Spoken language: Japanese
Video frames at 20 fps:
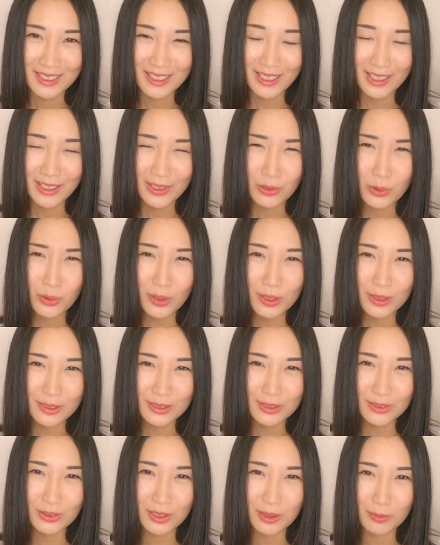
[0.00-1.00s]
英語を
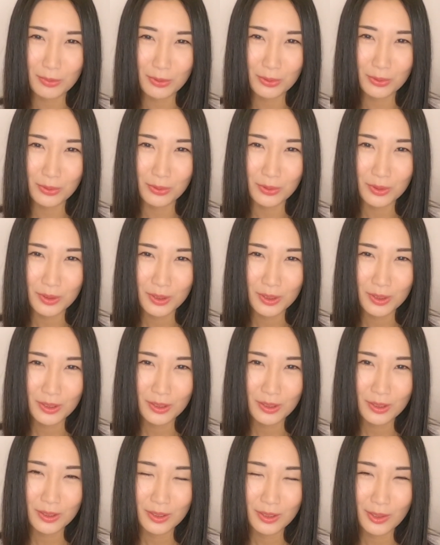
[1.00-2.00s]
話すときも、
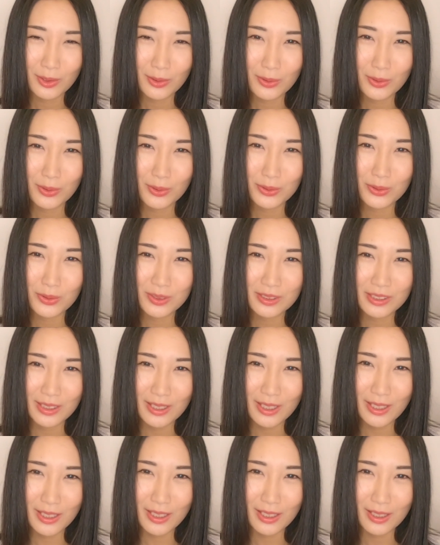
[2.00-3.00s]
日本語の癖
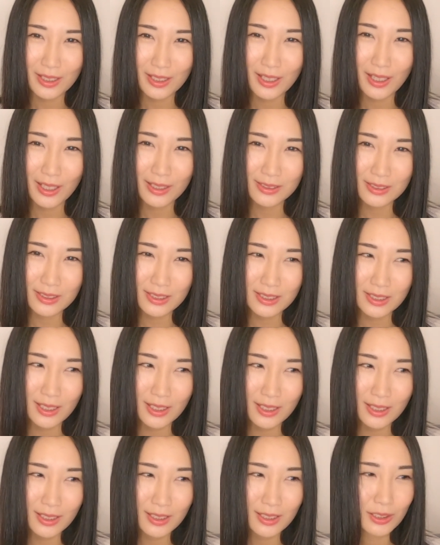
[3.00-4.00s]
で相図値
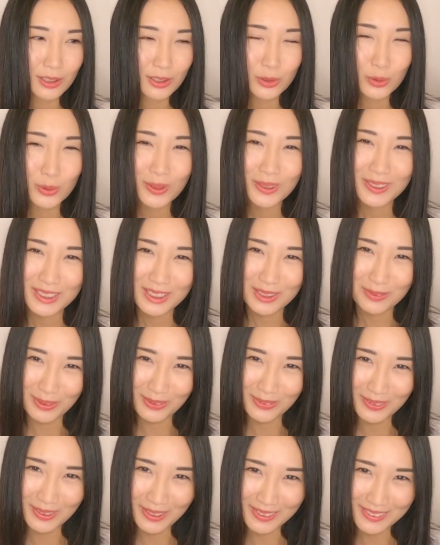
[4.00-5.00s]
が増えてし
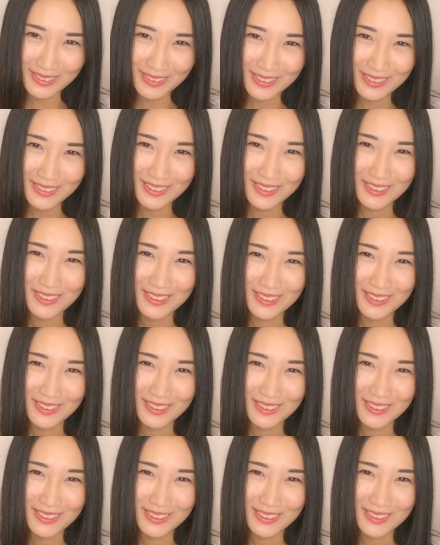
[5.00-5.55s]
まうんです。